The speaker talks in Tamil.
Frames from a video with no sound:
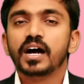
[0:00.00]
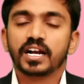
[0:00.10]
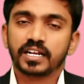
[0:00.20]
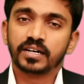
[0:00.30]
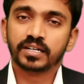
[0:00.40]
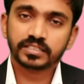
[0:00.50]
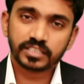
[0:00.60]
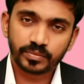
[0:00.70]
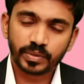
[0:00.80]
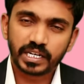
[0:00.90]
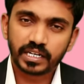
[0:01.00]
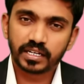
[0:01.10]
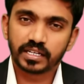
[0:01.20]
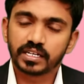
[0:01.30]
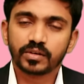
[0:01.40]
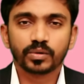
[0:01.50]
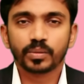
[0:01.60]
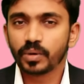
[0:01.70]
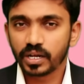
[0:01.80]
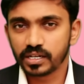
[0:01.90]
ஆனால் நான் செக் பண்ணிக்கல அதெல்லாம்
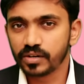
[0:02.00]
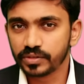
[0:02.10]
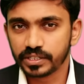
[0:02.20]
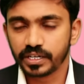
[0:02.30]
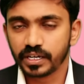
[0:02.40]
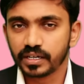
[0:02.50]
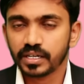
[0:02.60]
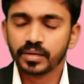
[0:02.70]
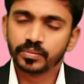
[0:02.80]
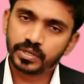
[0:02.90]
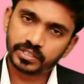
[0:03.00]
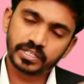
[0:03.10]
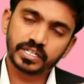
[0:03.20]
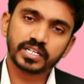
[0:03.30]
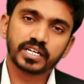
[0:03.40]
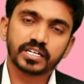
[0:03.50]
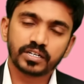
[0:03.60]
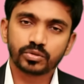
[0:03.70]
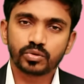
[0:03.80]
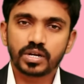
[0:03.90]
ஒன்றும் பண்ணாத நான் விட்டுட்டேன் ப்ரெஷர் எனக்கு
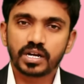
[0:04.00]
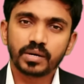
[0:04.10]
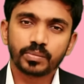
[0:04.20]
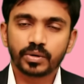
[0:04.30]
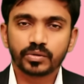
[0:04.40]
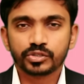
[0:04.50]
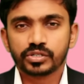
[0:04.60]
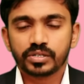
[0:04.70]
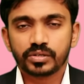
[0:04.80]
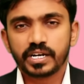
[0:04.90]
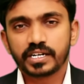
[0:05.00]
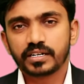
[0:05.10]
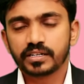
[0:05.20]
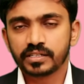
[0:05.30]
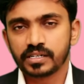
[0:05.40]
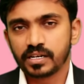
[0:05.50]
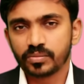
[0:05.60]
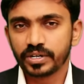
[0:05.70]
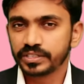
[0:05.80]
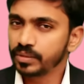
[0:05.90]
இருக்குதுன்னு சொன்னாங்க அப்புறம் கொஞ்சம் நான் டயட்டில் இருந்தால்
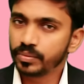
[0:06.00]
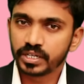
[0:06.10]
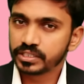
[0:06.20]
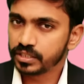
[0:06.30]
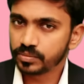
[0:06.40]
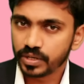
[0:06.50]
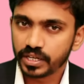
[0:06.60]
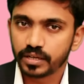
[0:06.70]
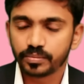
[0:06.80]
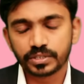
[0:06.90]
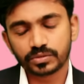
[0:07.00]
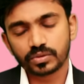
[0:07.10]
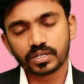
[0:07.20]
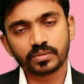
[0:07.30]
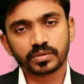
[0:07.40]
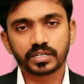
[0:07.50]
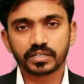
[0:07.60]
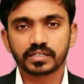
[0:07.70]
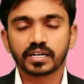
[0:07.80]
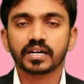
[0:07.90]
நார்மல் ஆகிடுச்சு அப்புறம் நான் செக் பண்ணிக்கல எப்படி சொல்கிற நபர்கள்
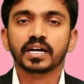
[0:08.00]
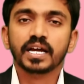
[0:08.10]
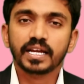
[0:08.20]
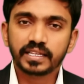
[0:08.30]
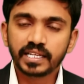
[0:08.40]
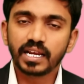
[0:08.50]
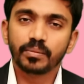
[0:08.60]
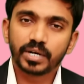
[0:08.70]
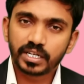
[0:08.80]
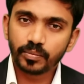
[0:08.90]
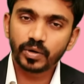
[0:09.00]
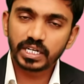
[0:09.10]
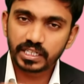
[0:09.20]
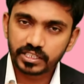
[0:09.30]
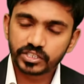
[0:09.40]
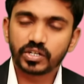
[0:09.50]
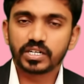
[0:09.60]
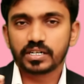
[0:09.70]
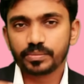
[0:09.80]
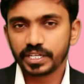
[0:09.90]
இருக்கிறாங்க இதெல்லாம் மெட்டபாலிக்
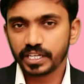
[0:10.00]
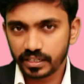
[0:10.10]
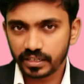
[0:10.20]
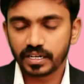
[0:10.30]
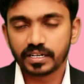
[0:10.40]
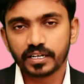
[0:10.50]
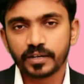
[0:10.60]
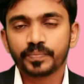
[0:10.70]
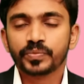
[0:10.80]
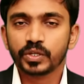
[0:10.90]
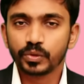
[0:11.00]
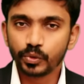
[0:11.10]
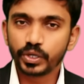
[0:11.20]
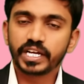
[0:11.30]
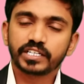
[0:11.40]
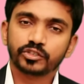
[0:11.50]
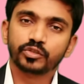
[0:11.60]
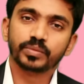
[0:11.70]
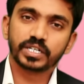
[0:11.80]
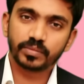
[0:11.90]
டிஸார்டர் அப்படிங்கிறதுனால யூரிக்
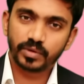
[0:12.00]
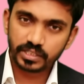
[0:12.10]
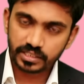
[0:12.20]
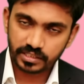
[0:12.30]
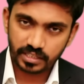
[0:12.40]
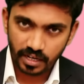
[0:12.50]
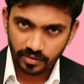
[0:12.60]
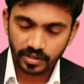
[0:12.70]
ஆசிடும் மெட்டபாலிசத்தினால்